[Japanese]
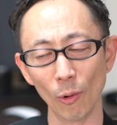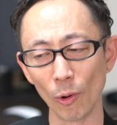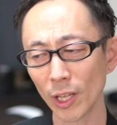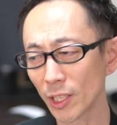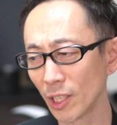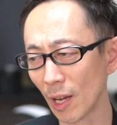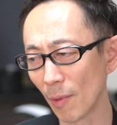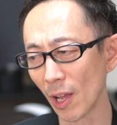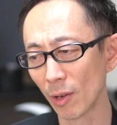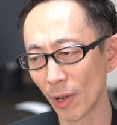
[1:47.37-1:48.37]
俺たち名
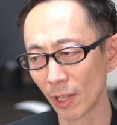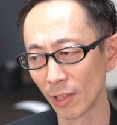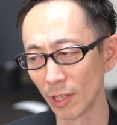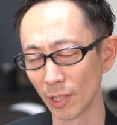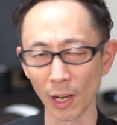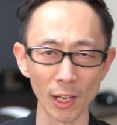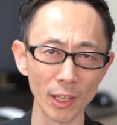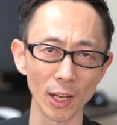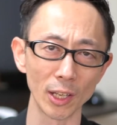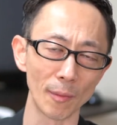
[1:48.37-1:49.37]
前呼ばれて魚
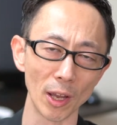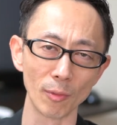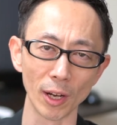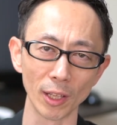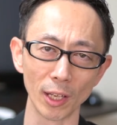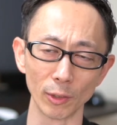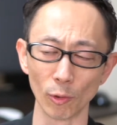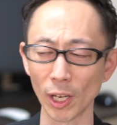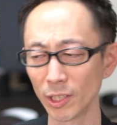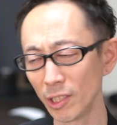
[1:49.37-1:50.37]
屋が名前呼ばれないなんてお
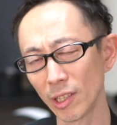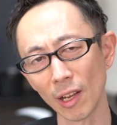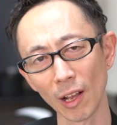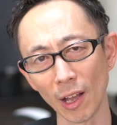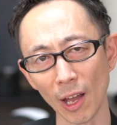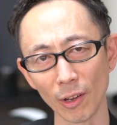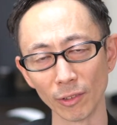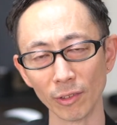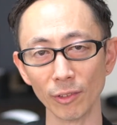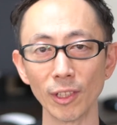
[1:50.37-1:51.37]
かしいじゃねえか
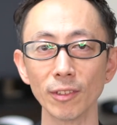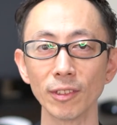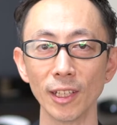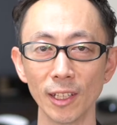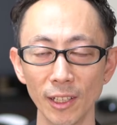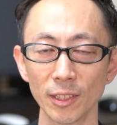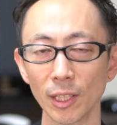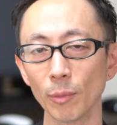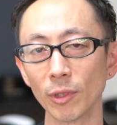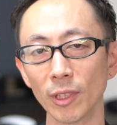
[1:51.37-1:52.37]
よ」って言ったんですねです
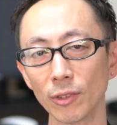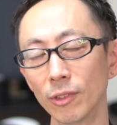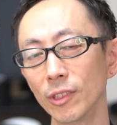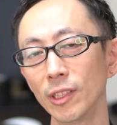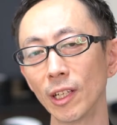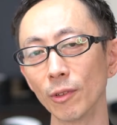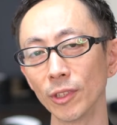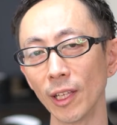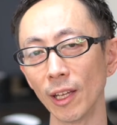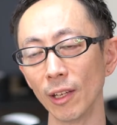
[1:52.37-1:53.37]
から僕が涼しい顔し
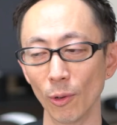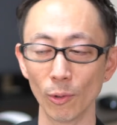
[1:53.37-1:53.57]
て「